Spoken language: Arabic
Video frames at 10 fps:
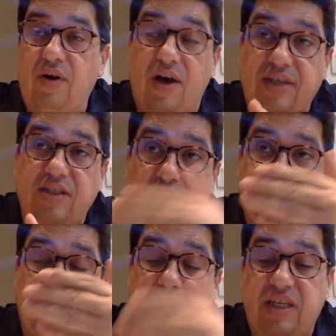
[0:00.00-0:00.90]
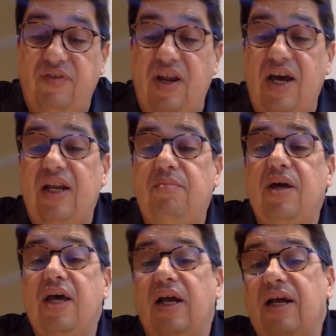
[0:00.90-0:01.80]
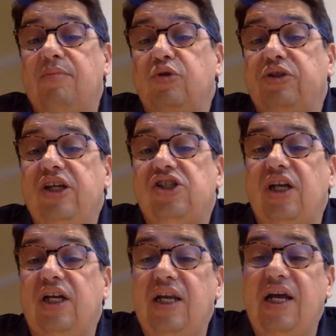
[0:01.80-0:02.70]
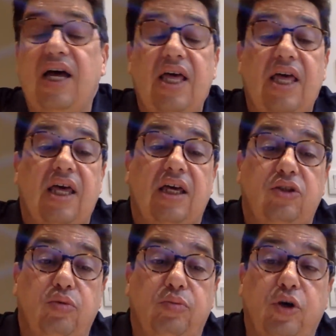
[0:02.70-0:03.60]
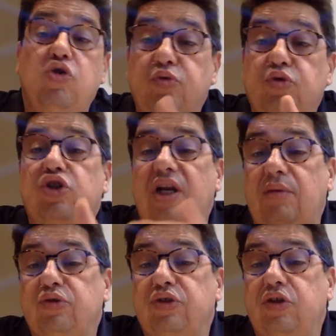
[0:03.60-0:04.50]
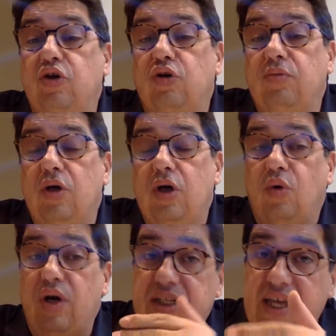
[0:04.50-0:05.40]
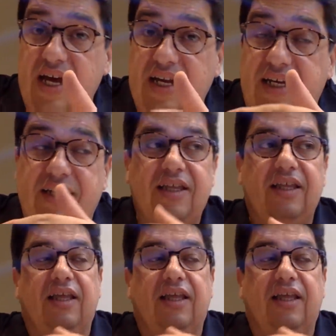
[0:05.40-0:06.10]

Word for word: احسن وسط الميدان في العالم لا مودريتش لا آه، دو برون وبجوج لعبوا ضدهم ولذلك